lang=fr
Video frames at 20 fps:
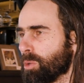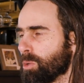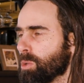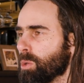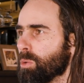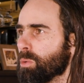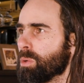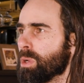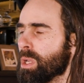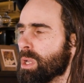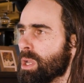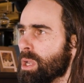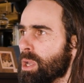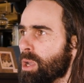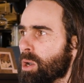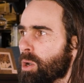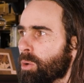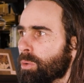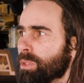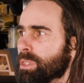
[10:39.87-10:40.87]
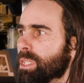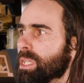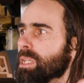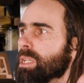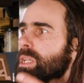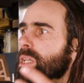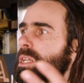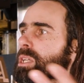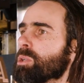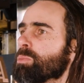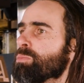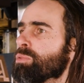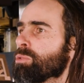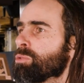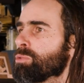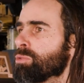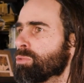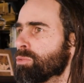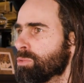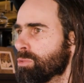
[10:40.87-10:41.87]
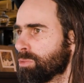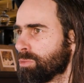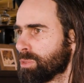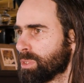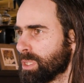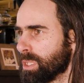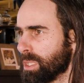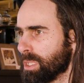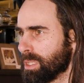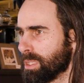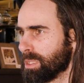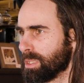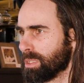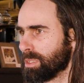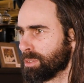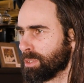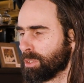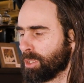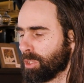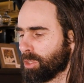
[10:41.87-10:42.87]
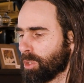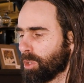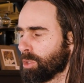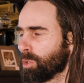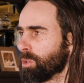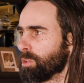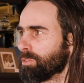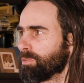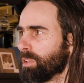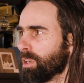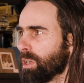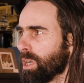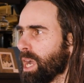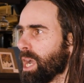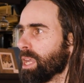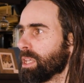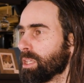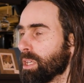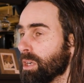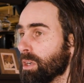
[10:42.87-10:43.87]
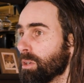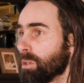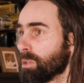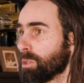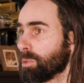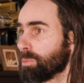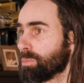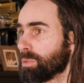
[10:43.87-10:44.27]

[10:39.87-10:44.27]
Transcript: Donc, on, on délègue beaucoup de, notre confort ailleurs.